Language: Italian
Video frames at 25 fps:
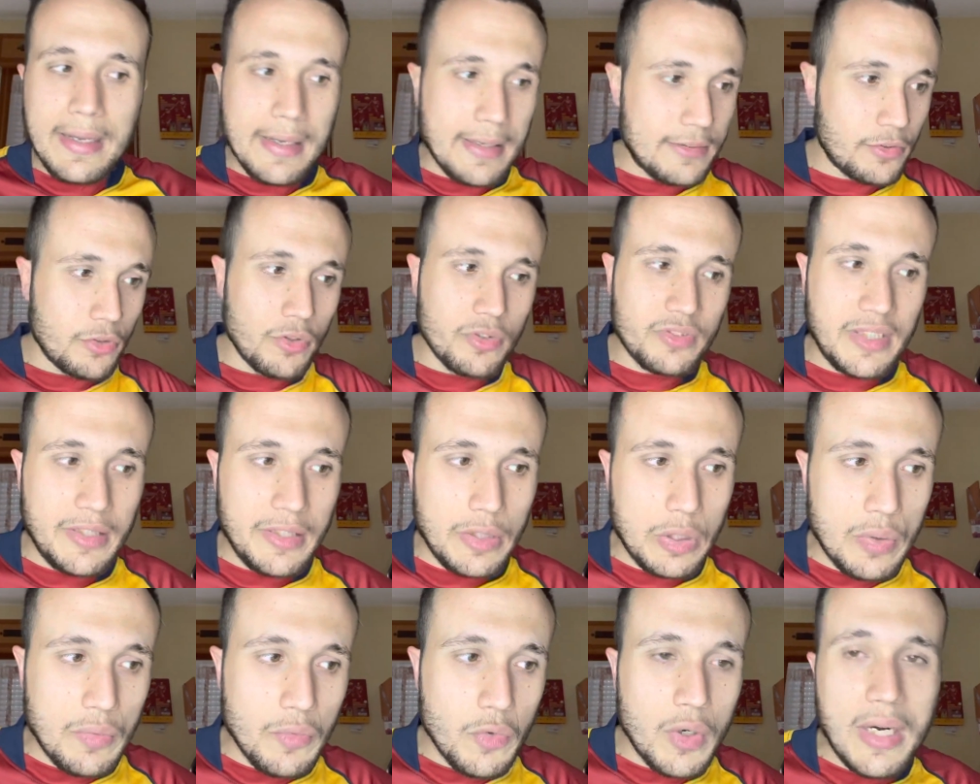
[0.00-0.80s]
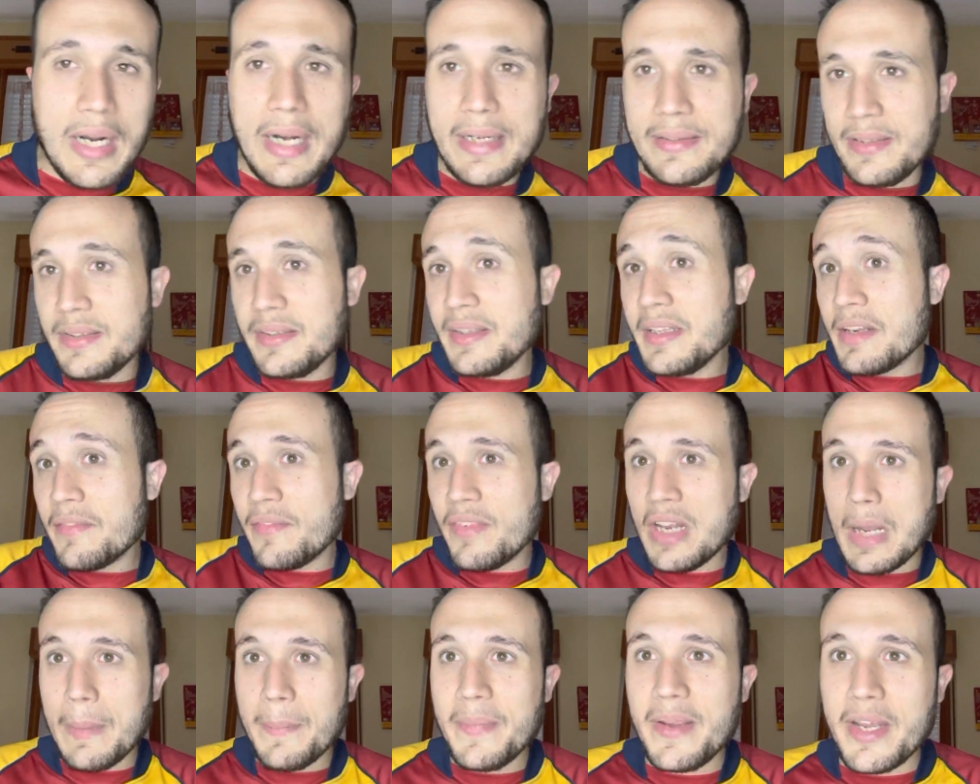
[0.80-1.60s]
che sono stati convocati, dirvi
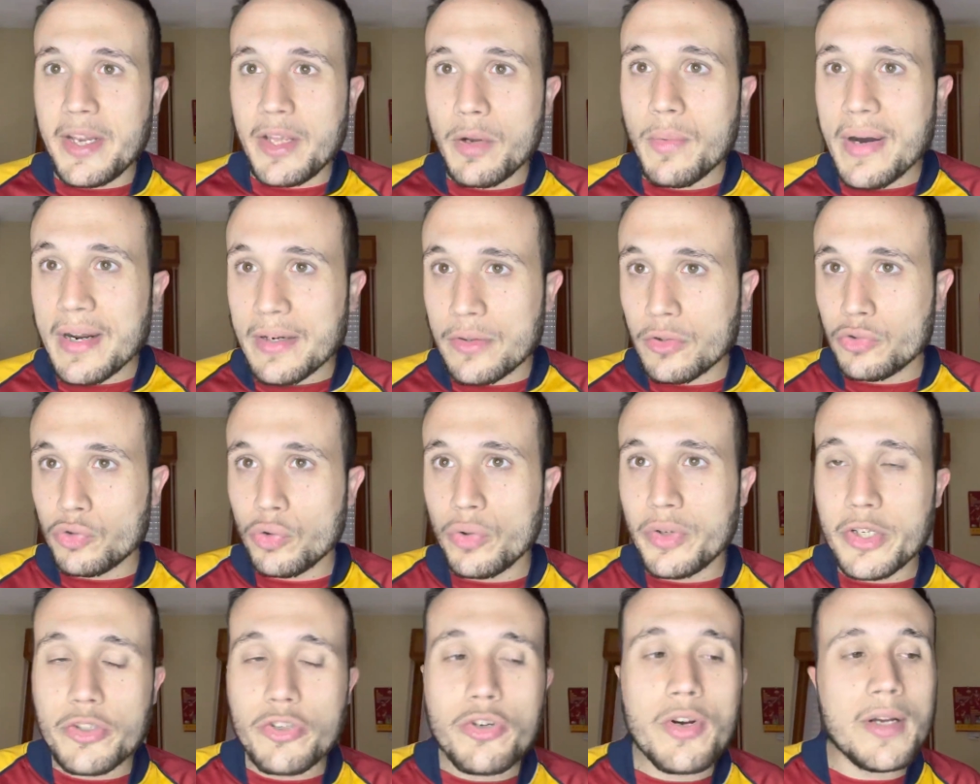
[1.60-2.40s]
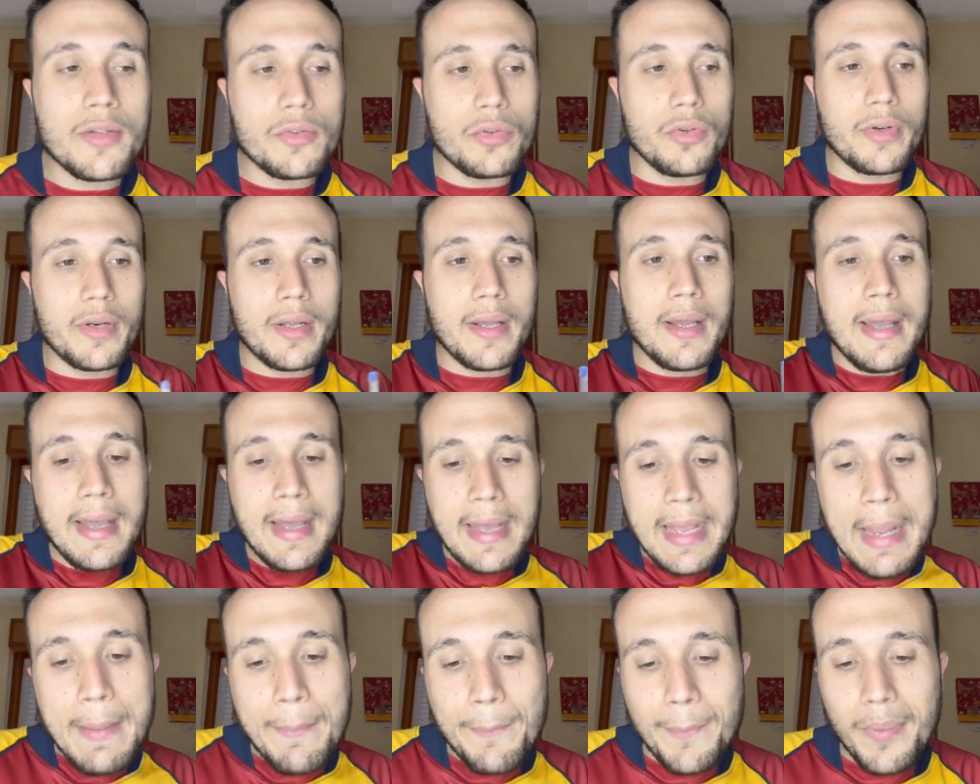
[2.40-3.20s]
la mia riguardo su ogni giocatore
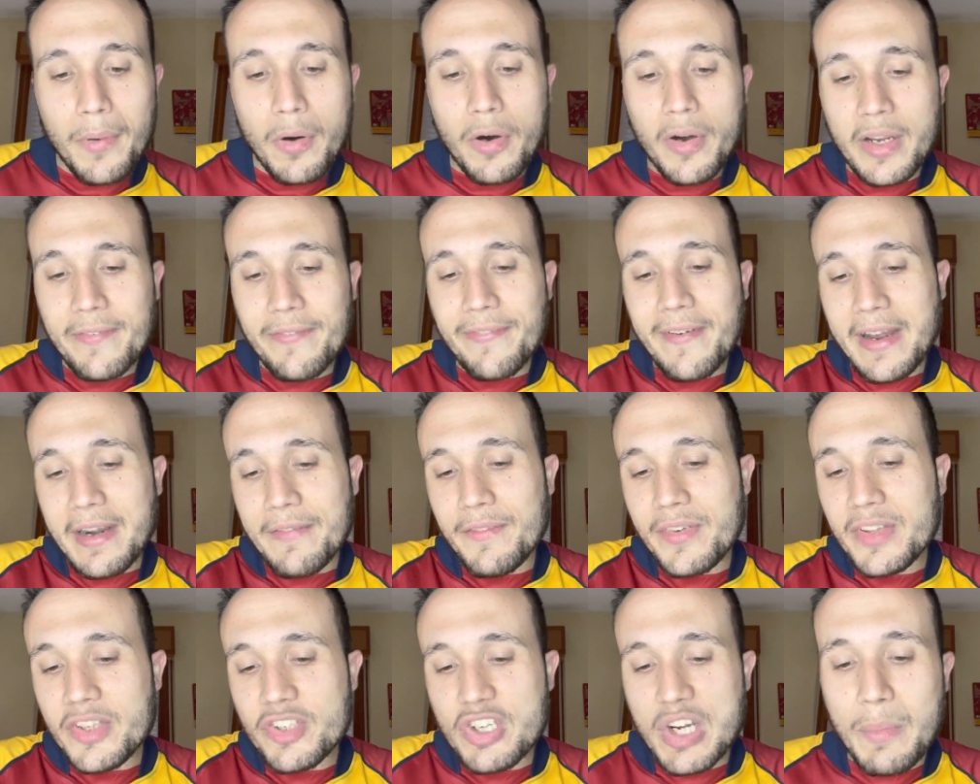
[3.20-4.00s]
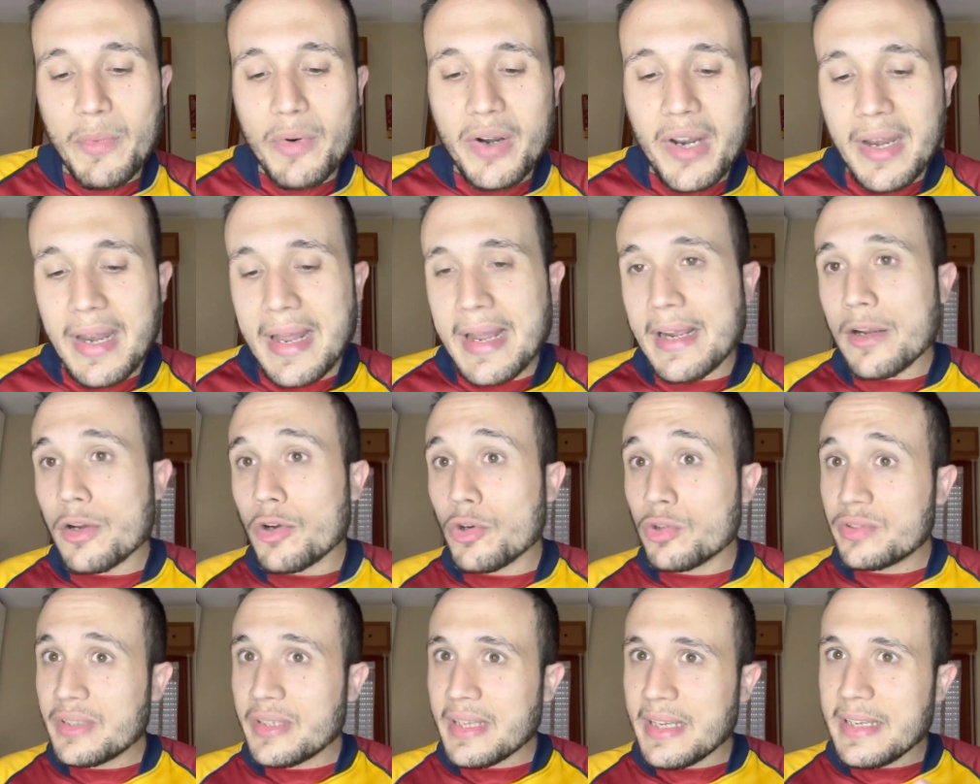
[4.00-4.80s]
e poi farvi diciamo, l'elenco
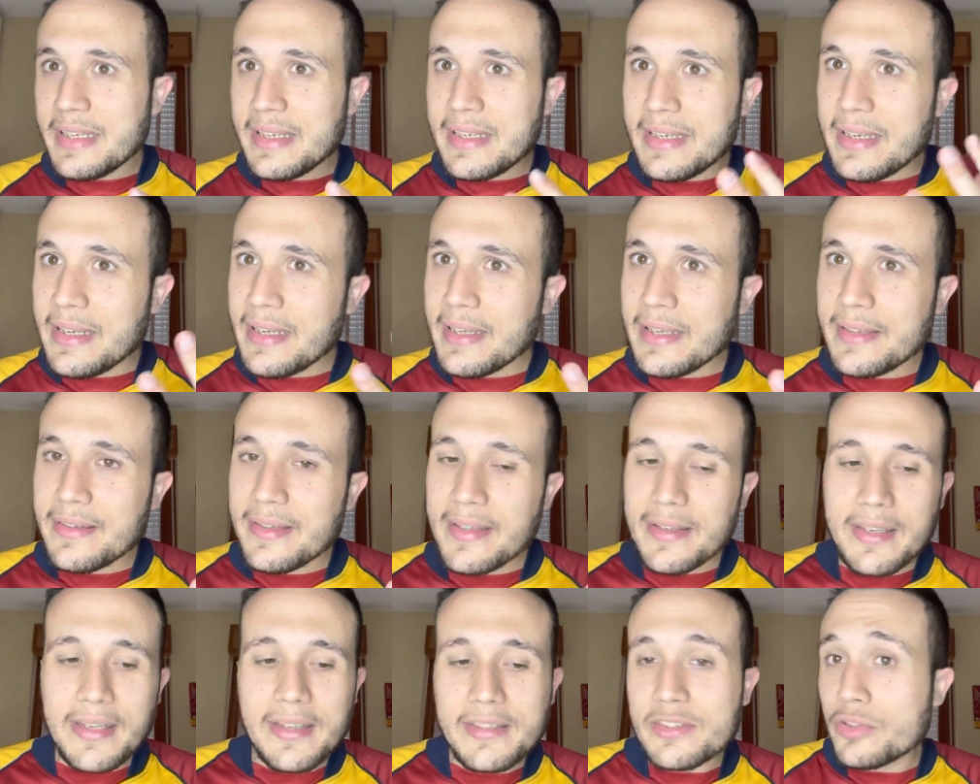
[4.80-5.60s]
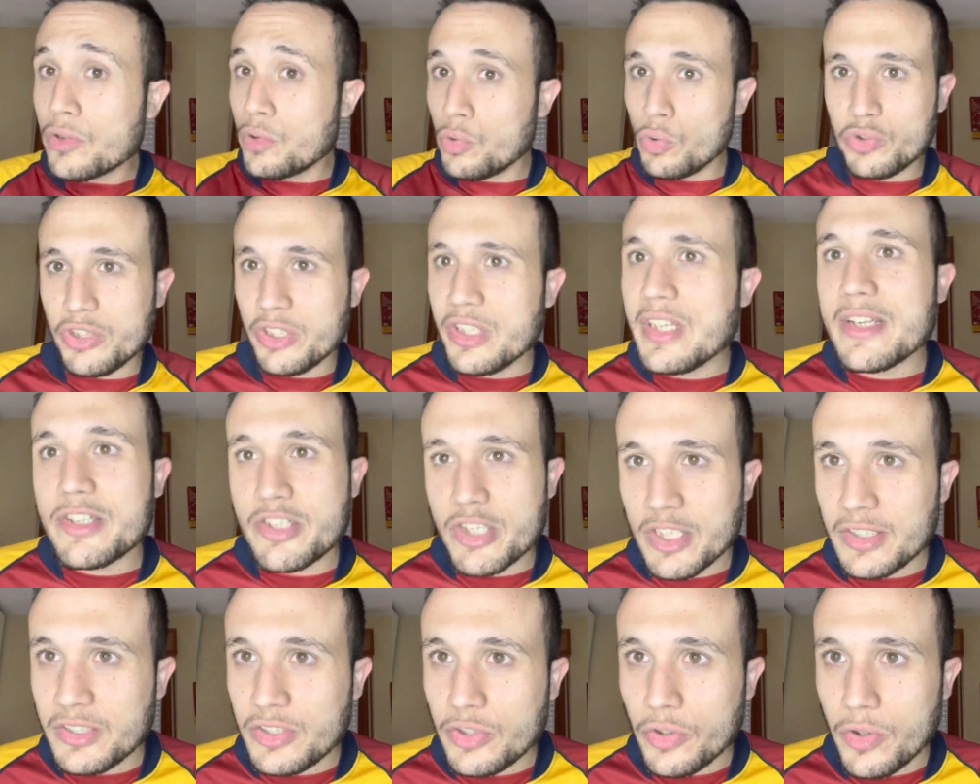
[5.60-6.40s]
degli, degli esclusi
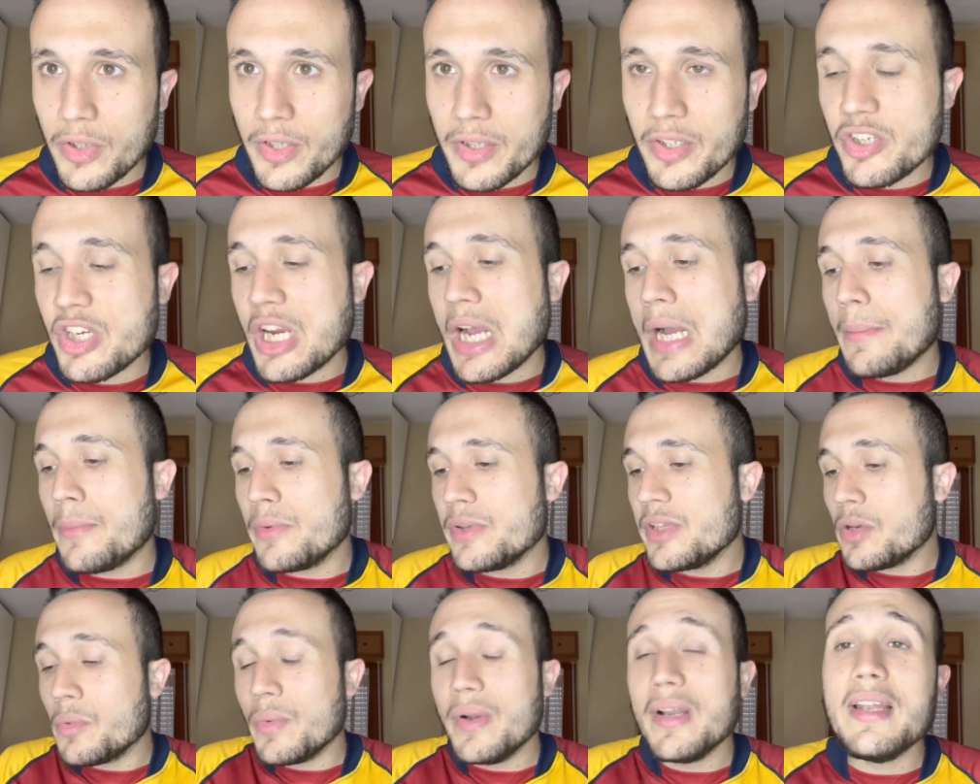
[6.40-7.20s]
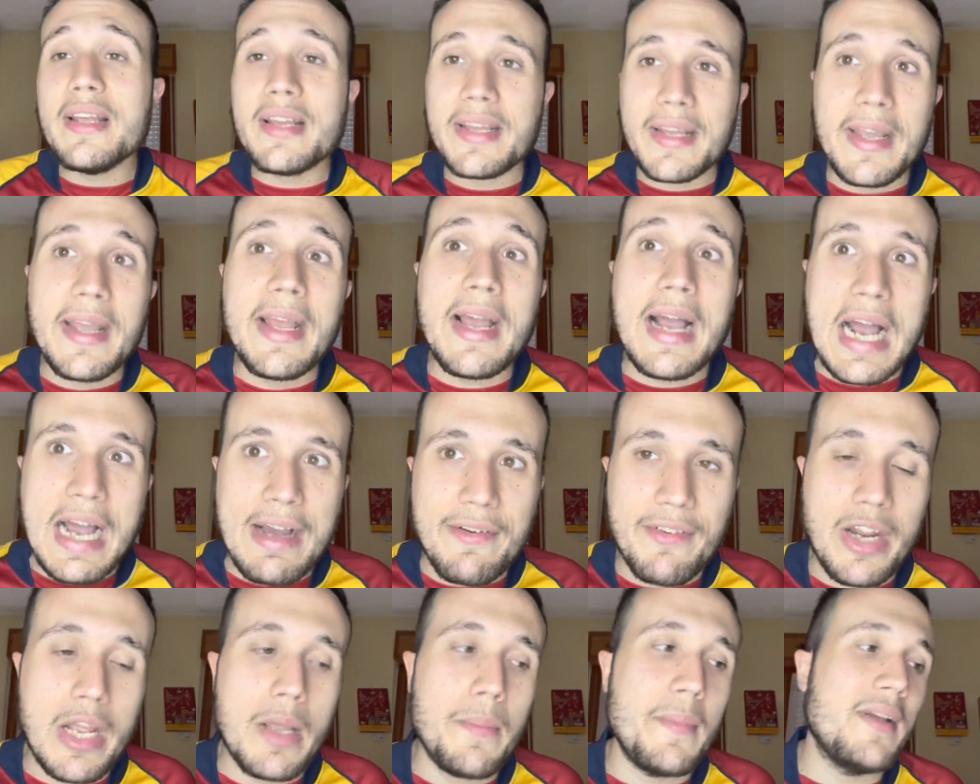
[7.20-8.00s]
d'eccezione, diciamo, di quelli che
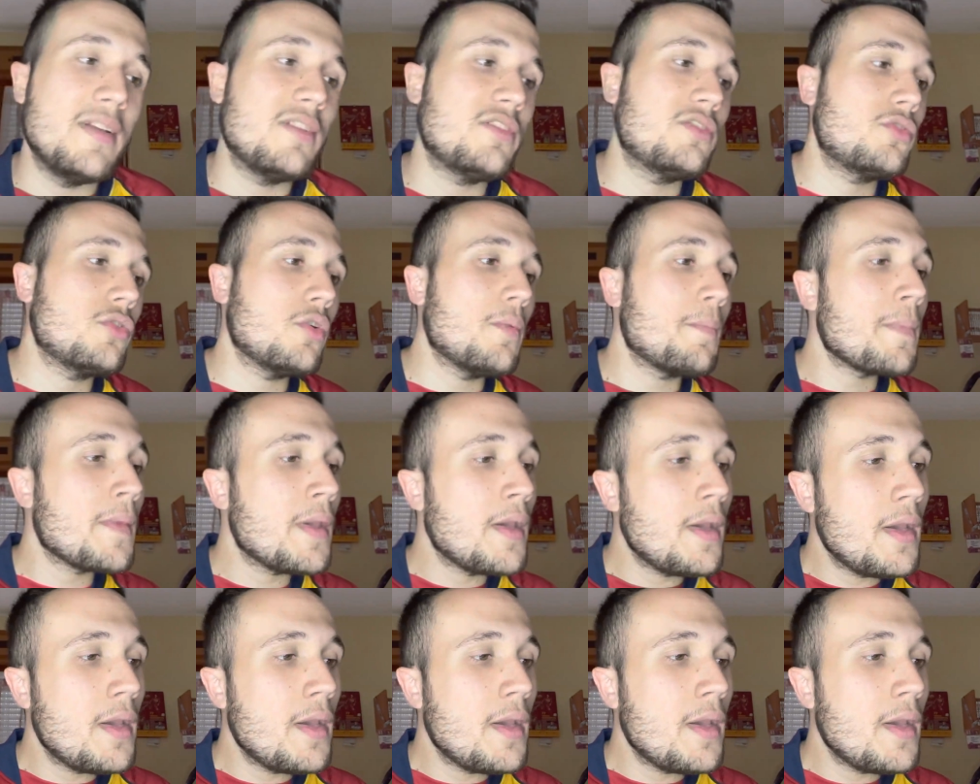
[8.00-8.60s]
avrei messo.